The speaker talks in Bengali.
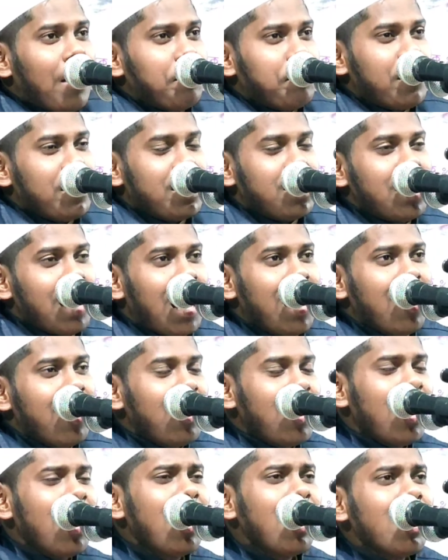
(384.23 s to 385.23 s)
আপনি কি
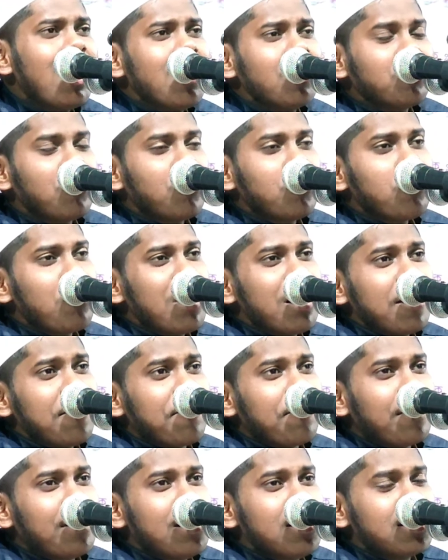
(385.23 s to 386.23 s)
আল্লাহর দরবারে
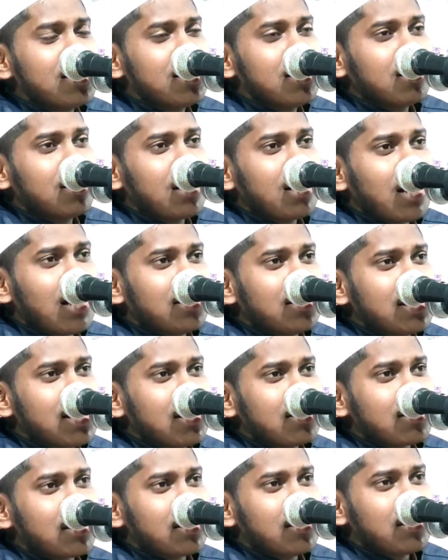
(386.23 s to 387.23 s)
ফিরে যেতে রাজি
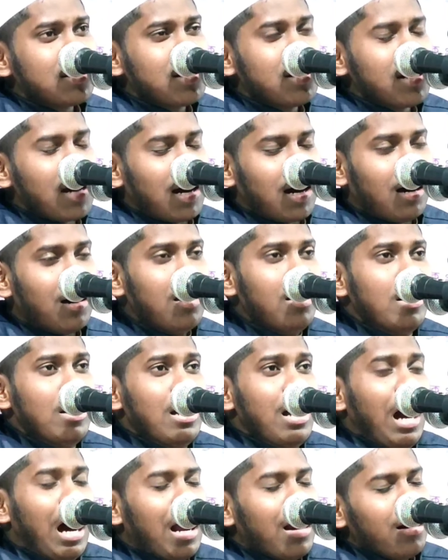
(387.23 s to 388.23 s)
আছেন কিনা
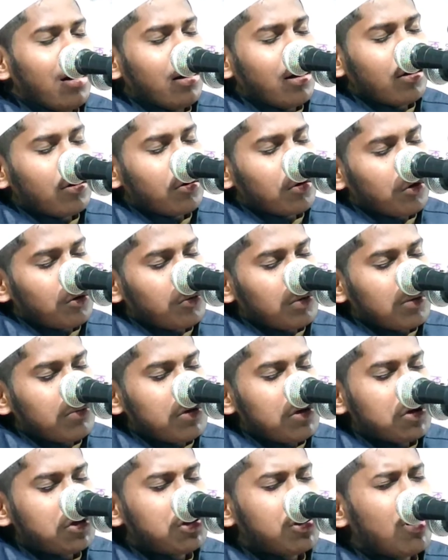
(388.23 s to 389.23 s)
আল্লাহর নবী
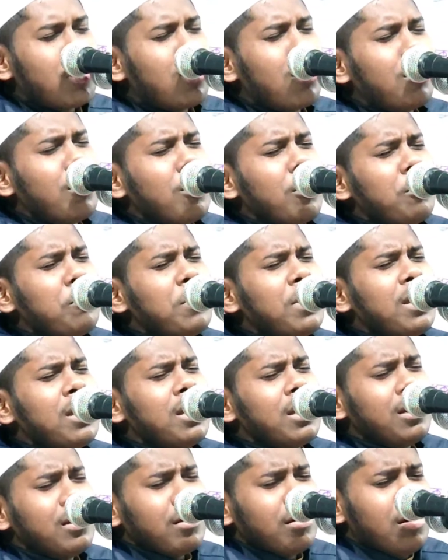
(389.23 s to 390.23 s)
বিশ্ব নবী
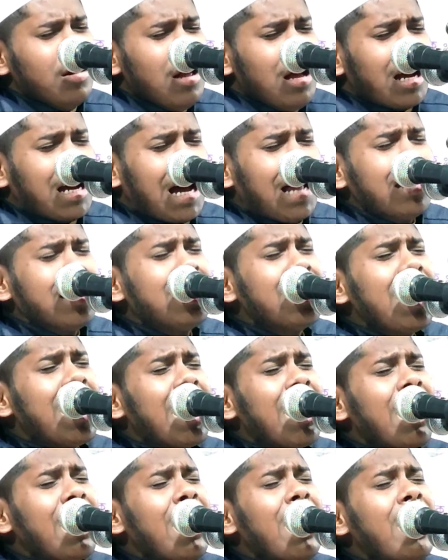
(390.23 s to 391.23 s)
কান্না
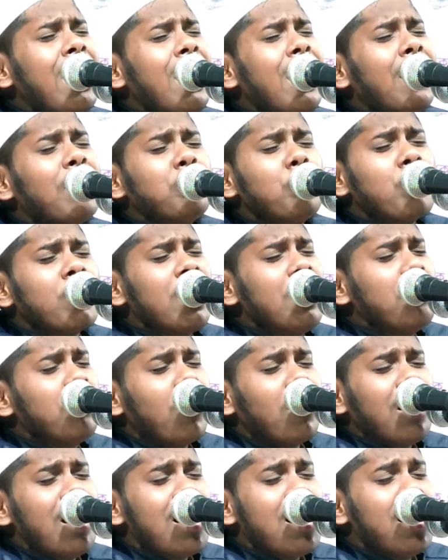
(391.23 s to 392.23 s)
মুখে
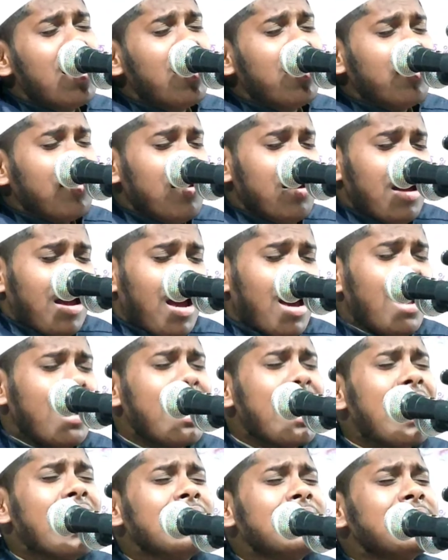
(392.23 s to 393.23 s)
বলে
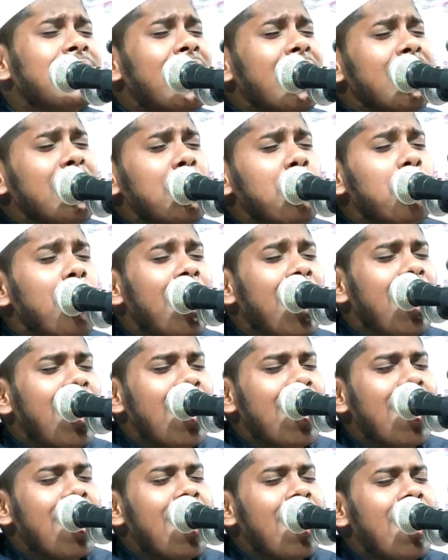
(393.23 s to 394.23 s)
এরে আজরাইল
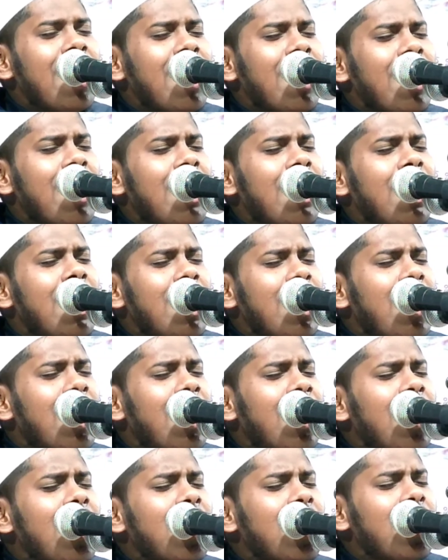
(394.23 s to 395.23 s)

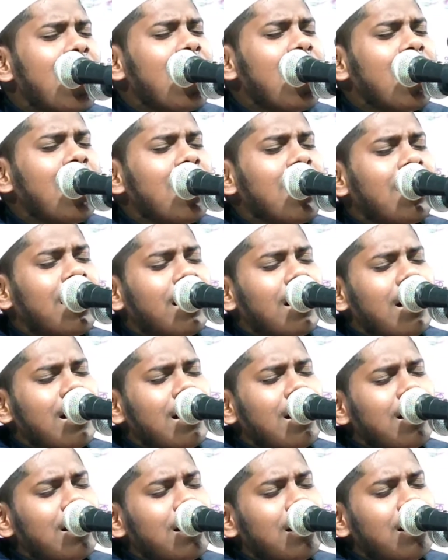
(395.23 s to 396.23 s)

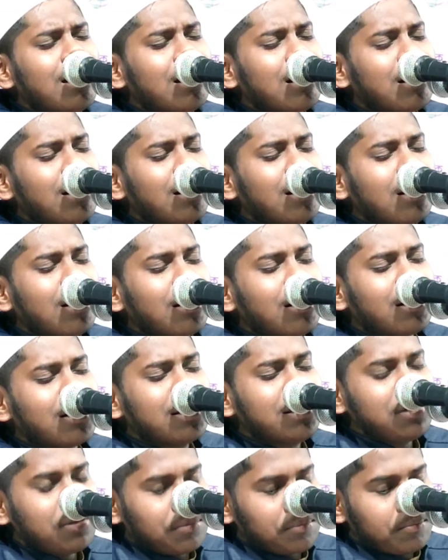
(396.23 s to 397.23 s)
ভাই
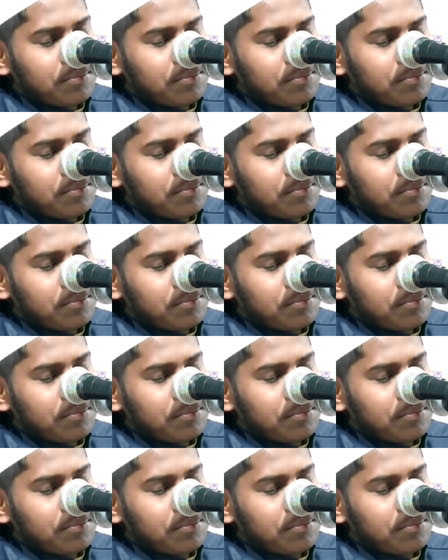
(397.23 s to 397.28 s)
